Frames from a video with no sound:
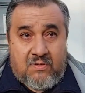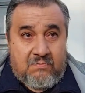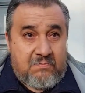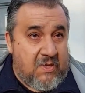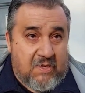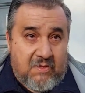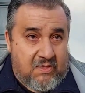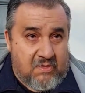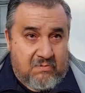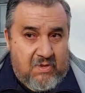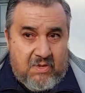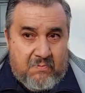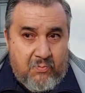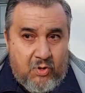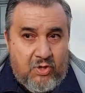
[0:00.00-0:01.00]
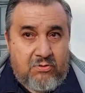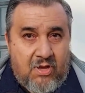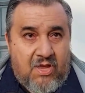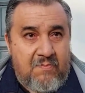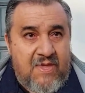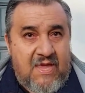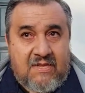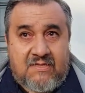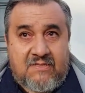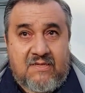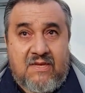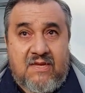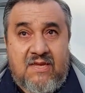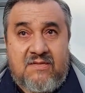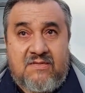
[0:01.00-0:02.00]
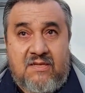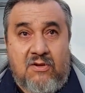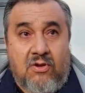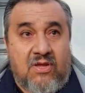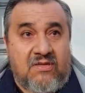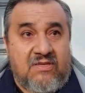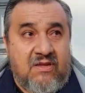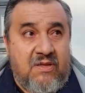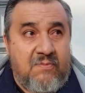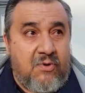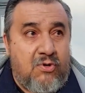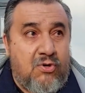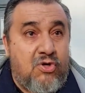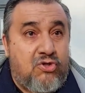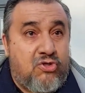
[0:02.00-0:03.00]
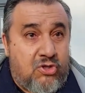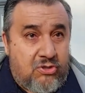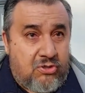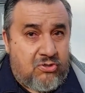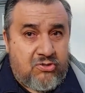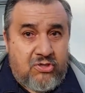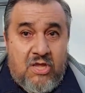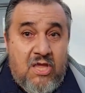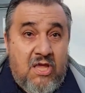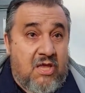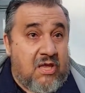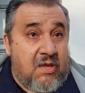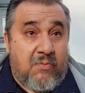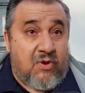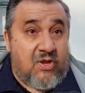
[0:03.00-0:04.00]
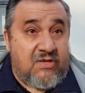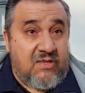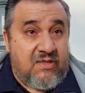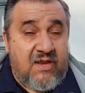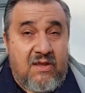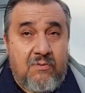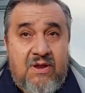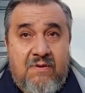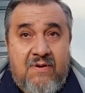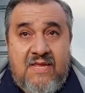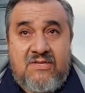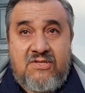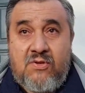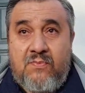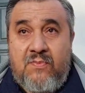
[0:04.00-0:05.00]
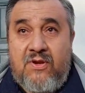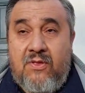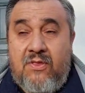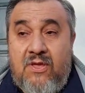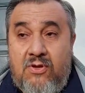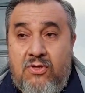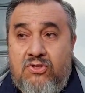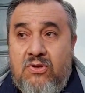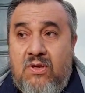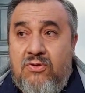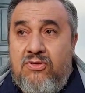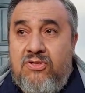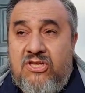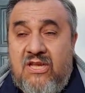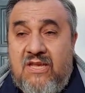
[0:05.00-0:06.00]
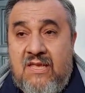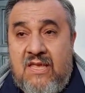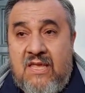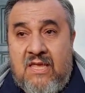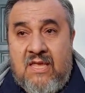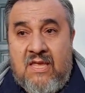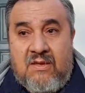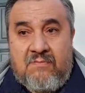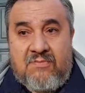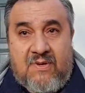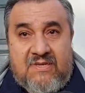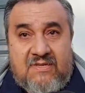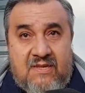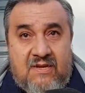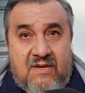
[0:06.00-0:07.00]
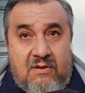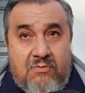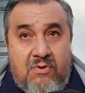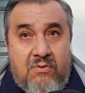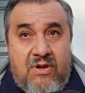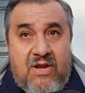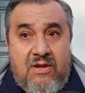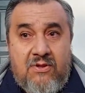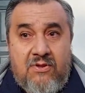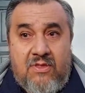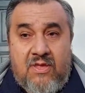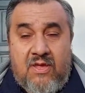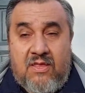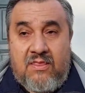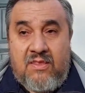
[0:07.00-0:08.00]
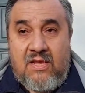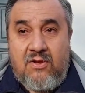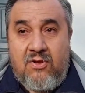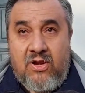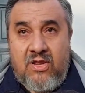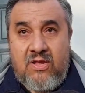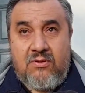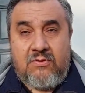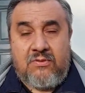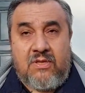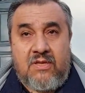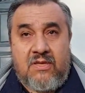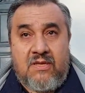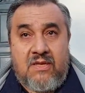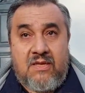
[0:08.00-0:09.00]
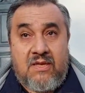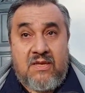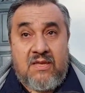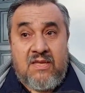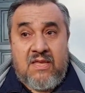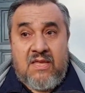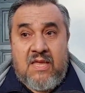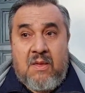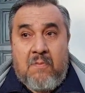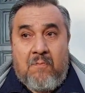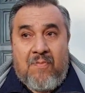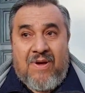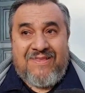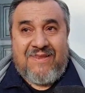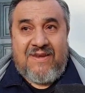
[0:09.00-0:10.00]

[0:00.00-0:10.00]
y, puesto a cambiarse, es lo que sabemos nosotros y por allí tiene alguna variación, pero de 8 a 11 va a ser el nuevo horario del correo, eh, va a